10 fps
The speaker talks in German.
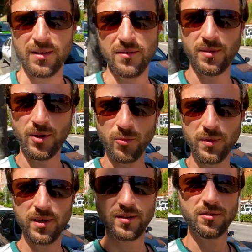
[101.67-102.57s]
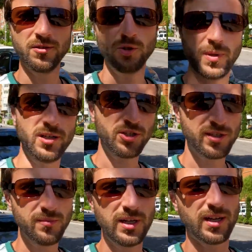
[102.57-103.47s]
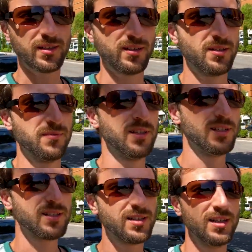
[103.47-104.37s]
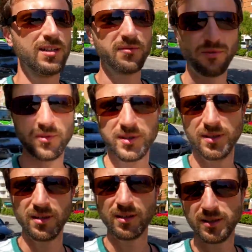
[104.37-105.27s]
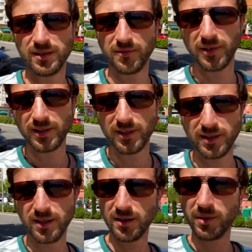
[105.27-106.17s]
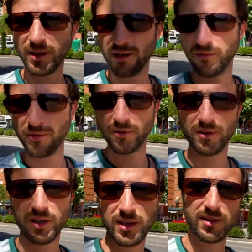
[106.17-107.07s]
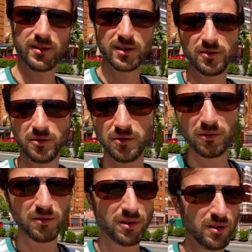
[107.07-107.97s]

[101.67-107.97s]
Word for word: Ich will aber unbedingt noch eine spanische SIM-Karte haben, weil die sind relativ günstig. Hier kriegst du 40 GB für 28 Euro.